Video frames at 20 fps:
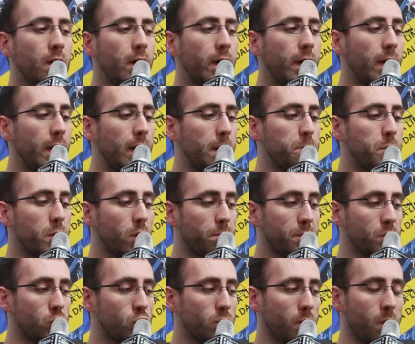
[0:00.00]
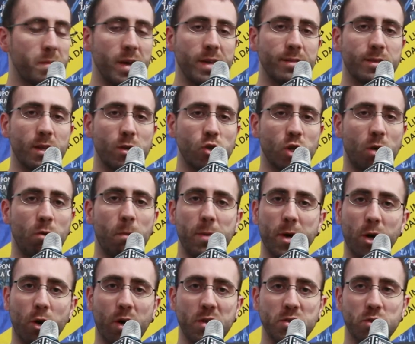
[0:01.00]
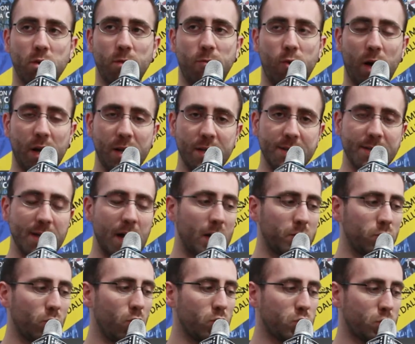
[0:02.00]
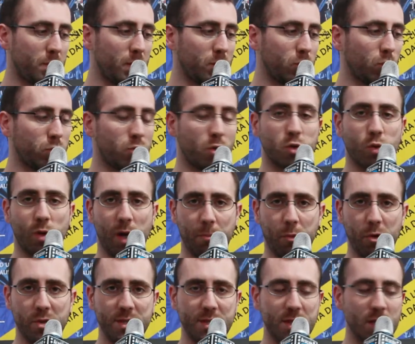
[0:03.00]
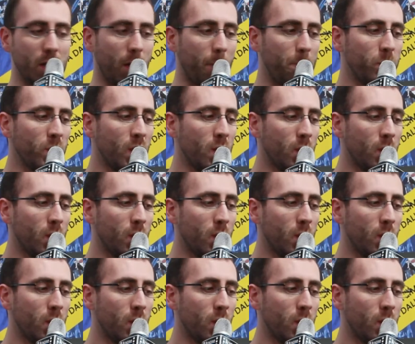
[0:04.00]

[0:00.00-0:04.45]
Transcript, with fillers: eh, però principalmente diciamo, per ora sono focalizzato soprattutto sulla poesia.